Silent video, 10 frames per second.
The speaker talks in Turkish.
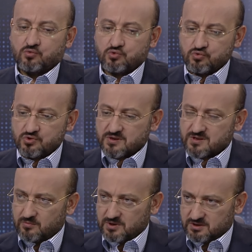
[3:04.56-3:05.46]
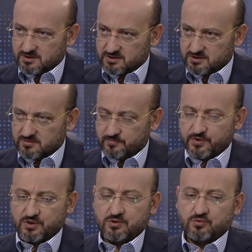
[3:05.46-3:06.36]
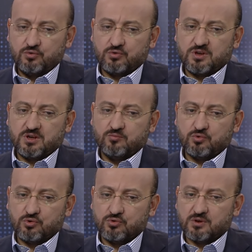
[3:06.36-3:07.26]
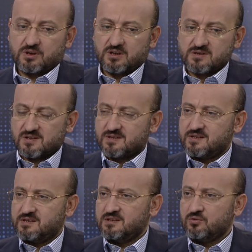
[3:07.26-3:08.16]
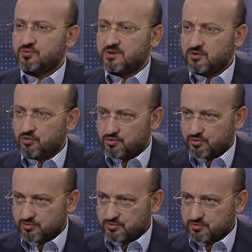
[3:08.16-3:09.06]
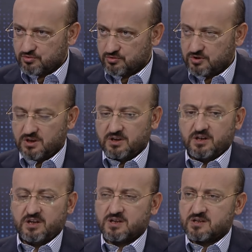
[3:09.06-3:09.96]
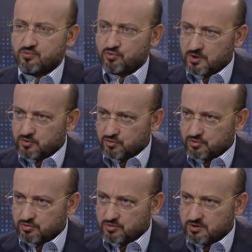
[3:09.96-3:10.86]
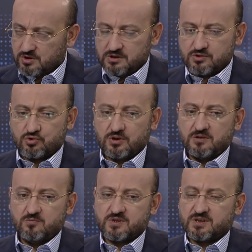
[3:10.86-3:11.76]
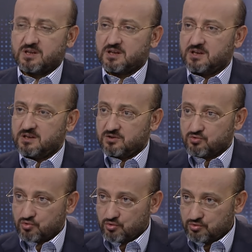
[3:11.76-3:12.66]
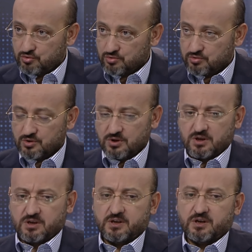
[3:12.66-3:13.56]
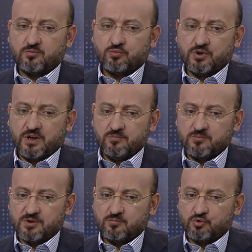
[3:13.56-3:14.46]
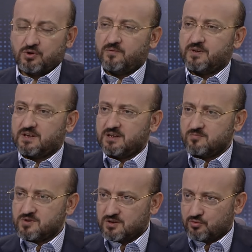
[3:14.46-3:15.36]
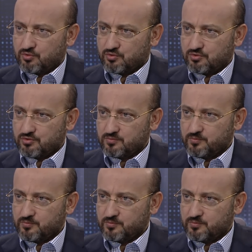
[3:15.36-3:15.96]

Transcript: Uzunca zamandır Türkiye bu konudaki hassasiyetini ortaya koyuyor. Evet. Herkes uyarıyor, söylenmesi gerekenleri söylüyor. Yani bu hem müttefiklerimize dönük,